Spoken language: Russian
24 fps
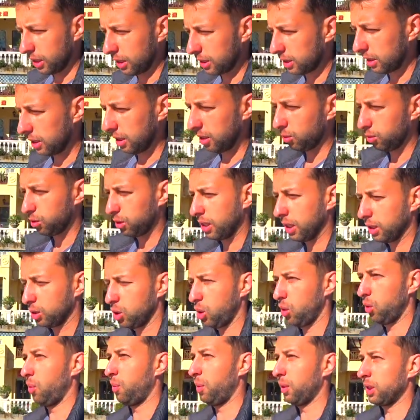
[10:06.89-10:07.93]
Если люди
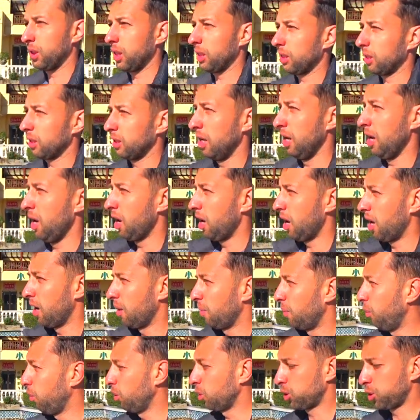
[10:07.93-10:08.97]
готовы потратить
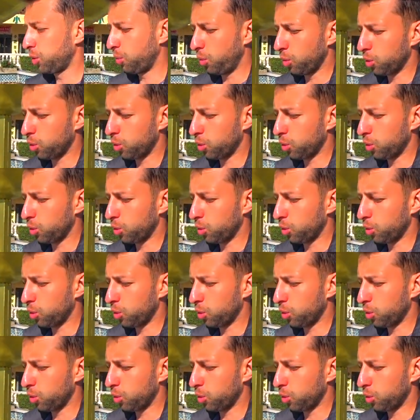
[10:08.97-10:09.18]
больше